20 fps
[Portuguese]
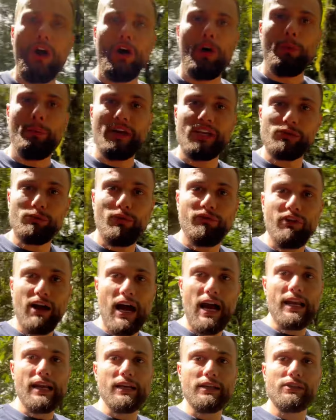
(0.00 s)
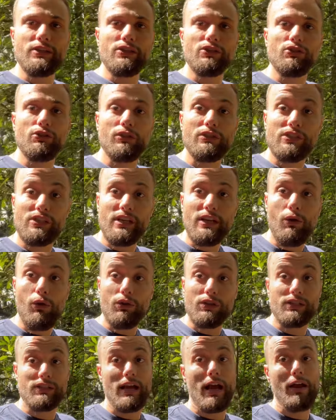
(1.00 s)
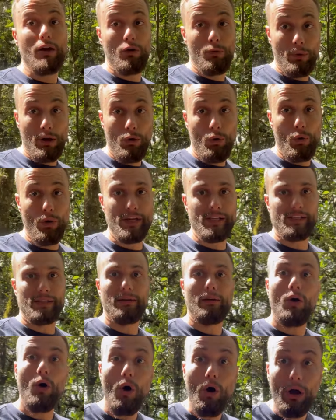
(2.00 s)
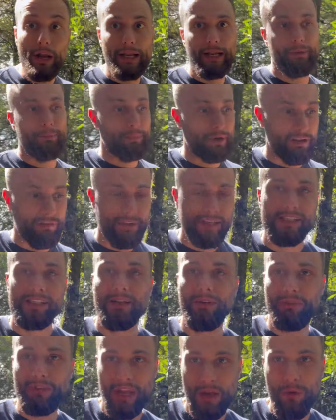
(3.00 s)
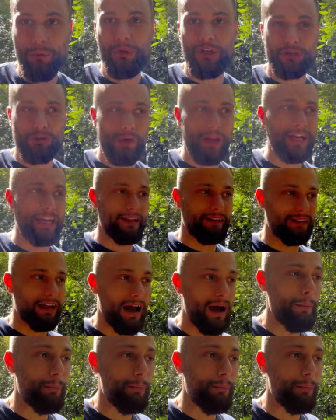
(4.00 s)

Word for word: O mesmo vale antes de se encostar em alguma coisa. Olha para ver se não tem um bicho ali, tá?